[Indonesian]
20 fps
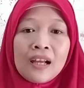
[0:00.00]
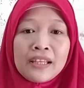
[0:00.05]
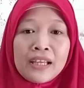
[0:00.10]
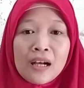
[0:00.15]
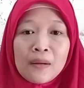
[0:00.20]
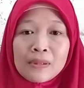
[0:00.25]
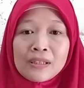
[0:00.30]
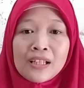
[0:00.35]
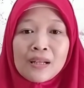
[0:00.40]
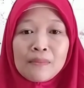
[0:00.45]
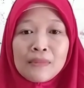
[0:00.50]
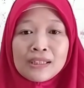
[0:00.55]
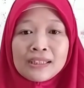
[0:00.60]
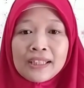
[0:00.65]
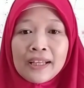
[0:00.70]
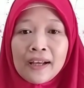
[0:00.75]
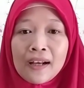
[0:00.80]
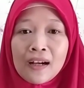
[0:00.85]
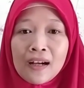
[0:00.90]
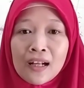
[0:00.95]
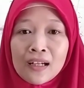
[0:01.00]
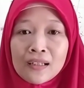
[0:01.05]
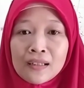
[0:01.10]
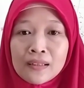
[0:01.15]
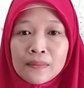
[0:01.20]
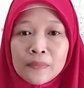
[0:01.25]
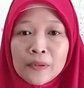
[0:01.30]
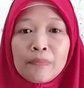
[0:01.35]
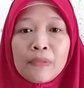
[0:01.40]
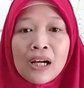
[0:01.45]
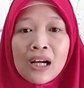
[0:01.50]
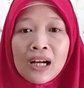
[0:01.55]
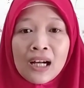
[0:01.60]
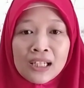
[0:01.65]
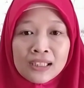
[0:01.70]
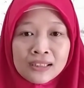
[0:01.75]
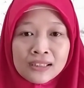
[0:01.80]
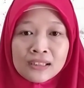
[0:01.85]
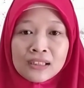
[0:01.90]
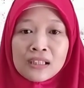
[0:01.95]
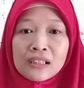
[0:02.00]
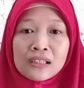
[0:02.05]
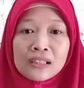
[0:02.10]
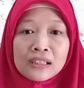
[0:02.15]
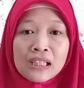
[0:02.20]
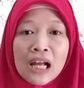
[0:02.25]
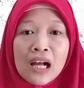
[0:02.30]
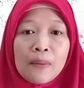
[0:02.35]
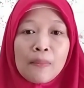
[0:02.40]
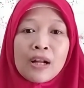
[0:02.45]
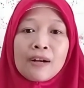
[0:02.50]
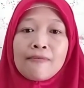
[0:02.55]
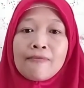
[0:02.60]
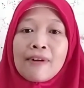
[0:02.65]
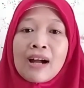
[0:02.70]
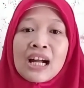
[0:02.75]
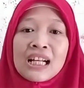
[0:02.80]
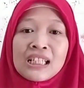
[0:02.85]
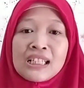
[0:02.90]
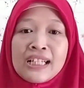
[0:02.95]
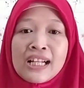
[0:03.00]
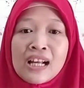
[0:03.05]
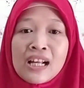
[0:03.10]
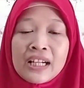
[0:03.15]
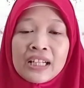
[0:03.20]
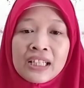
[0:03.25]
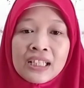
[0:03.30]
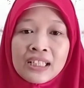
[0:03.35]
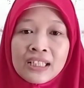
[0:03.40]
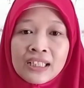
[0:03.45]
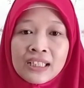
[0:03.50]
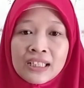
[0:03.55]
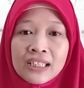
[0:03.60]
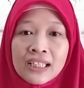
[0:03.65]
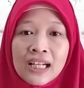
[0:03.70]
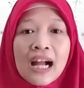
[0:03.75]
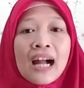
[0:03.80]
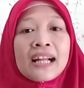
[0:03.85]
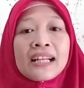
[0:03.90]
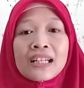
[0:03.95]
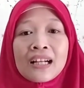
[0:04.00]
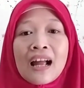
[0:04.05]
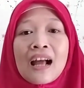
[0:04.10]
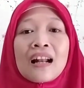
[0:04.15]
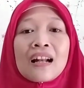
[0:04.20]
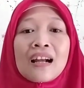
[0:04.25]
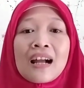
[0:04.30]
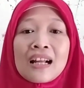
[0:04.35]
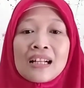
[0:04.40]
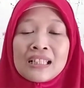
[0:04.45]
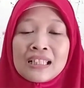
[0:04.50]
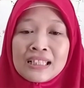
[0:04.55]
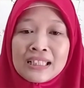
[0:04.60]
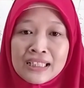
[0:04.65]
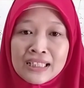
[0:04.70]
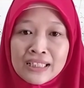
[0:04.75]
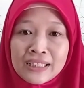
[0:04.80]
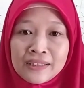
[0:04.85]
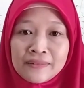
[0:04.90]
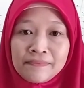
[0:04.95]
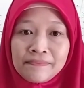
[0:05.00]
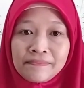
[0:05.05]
Yang pertama saya akan membahas tentang manfaat dari air alkali ini.